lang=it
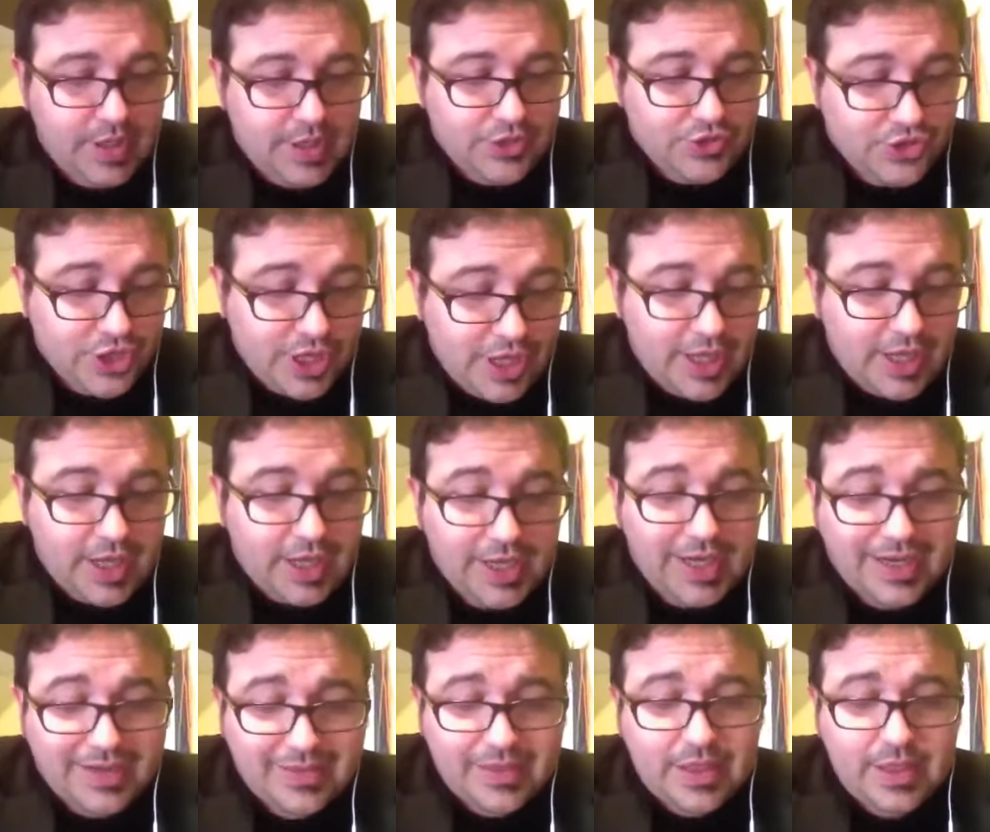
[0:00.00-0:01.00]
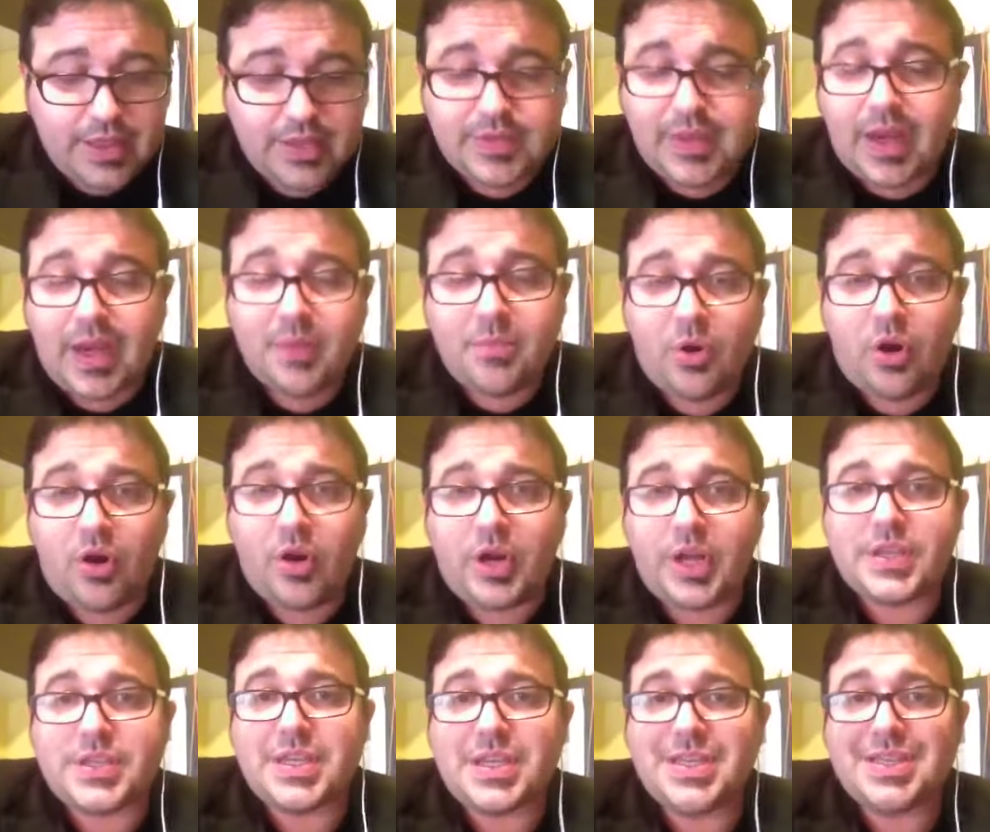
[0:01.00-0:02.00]
c'è Nardini dalla
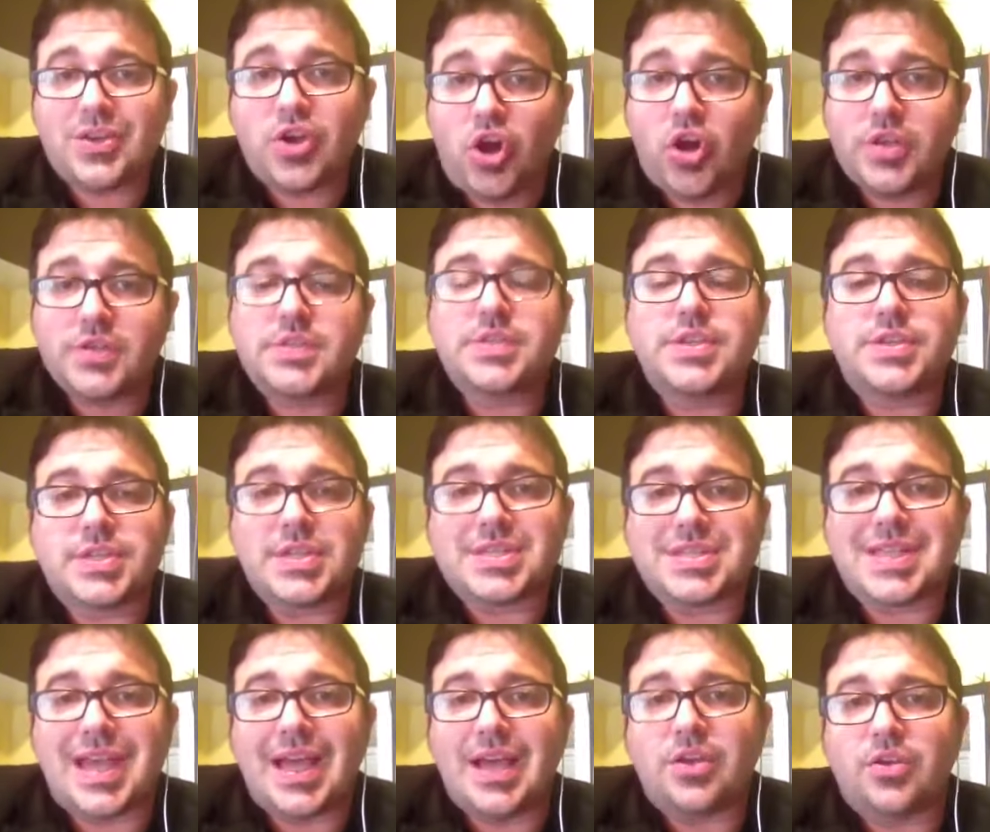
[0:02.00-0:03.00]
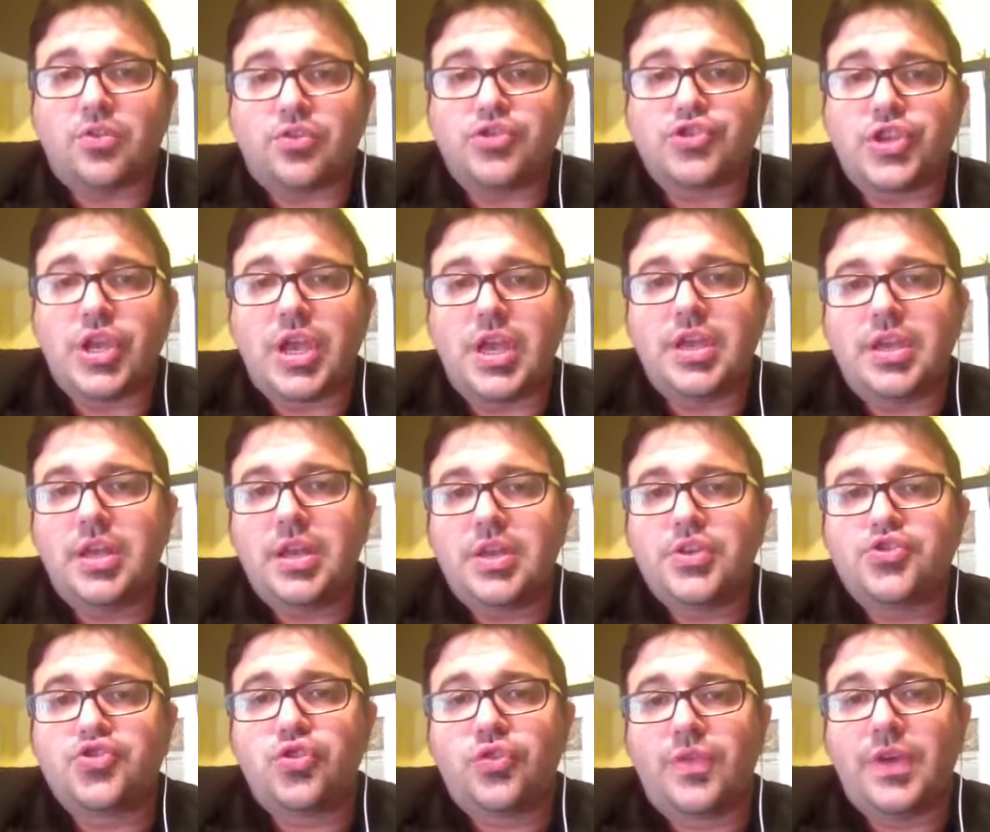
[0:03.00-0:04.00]
Bona, c'è Gozzi, c'è Stanco, c'è il
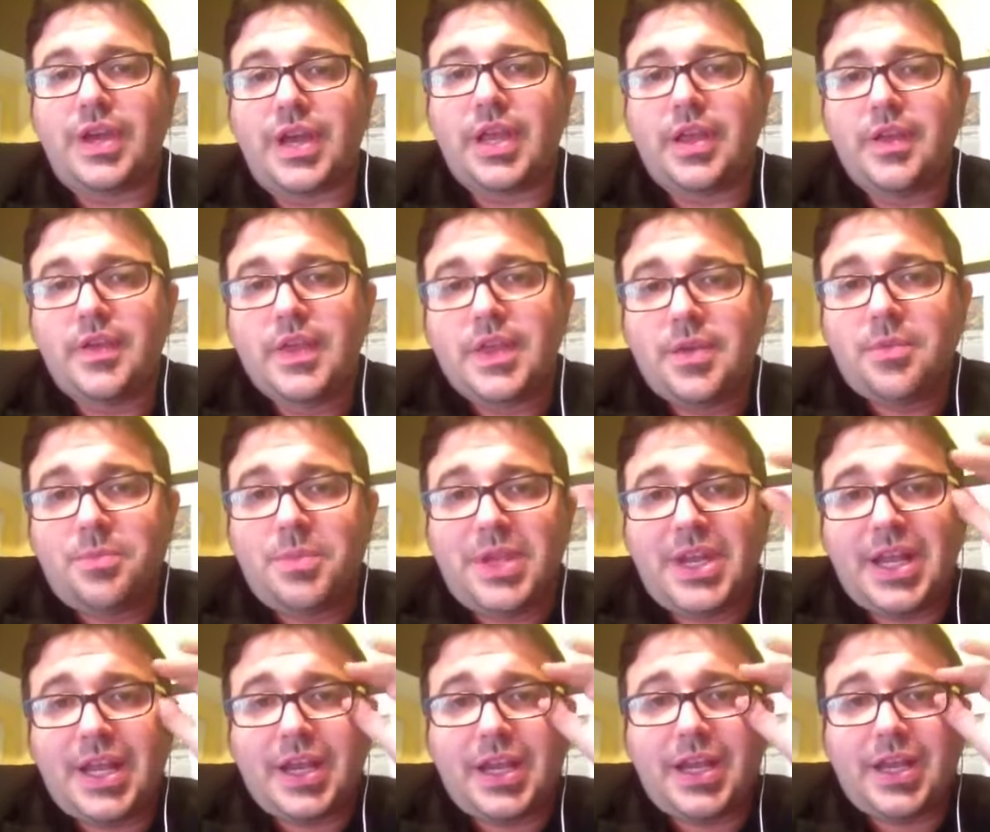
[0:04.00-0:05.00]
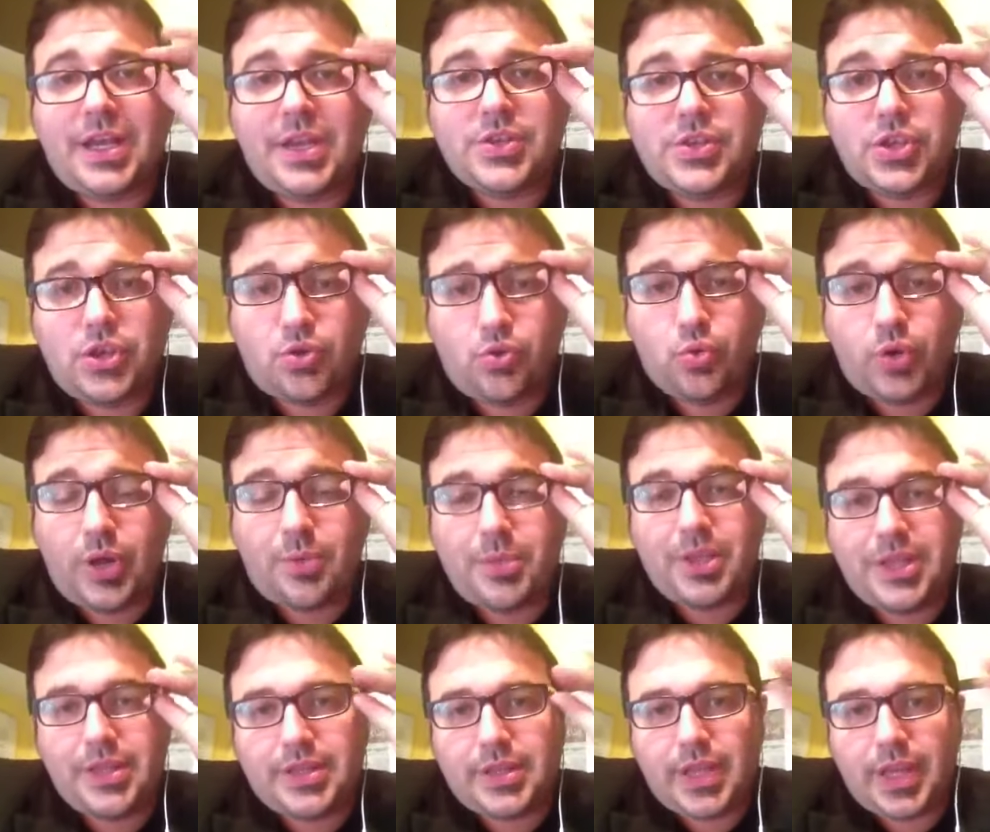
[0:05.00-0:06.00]
giovane Minarini,
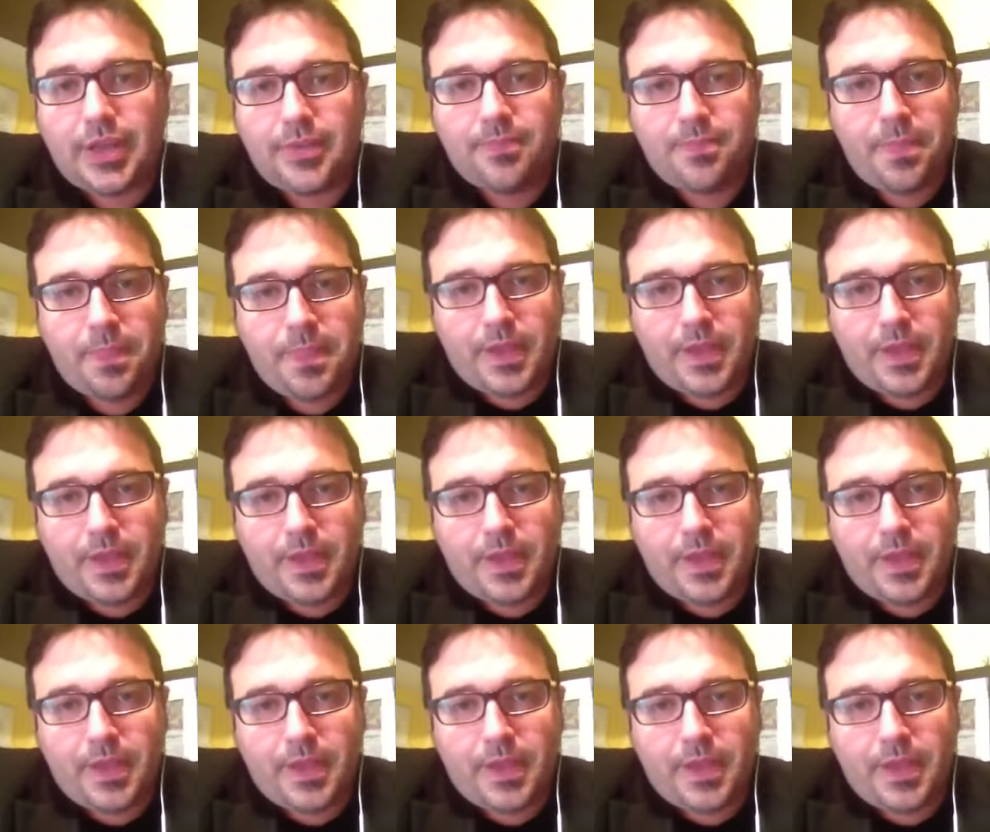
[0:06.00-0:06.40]
sicuramente